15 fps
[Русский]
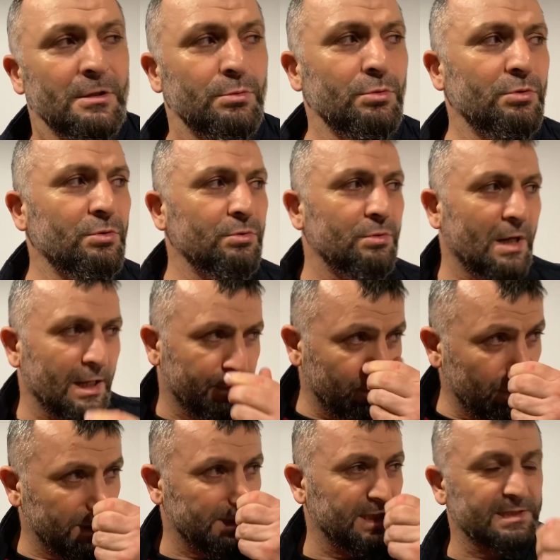Ну, одно
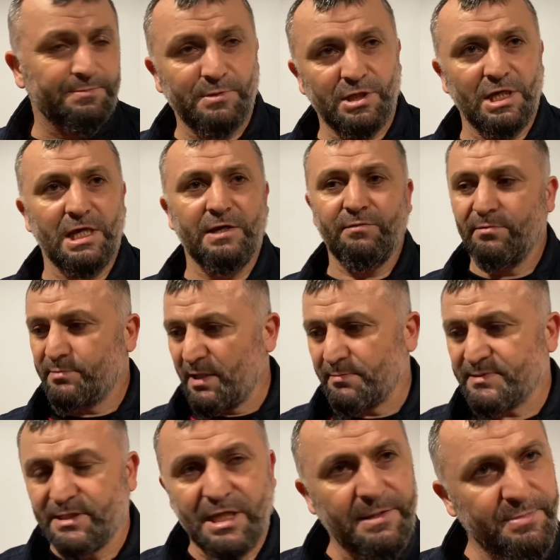из них с Минеевым, там
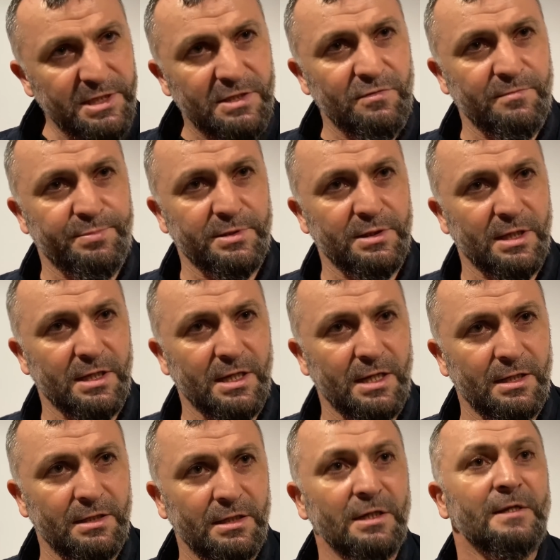с Лебедевым
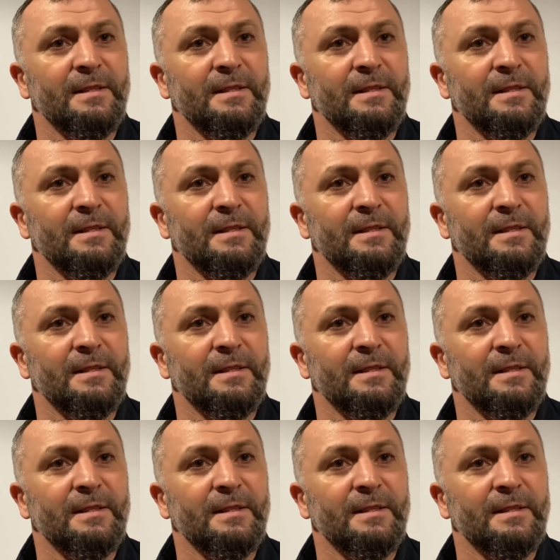предлагали,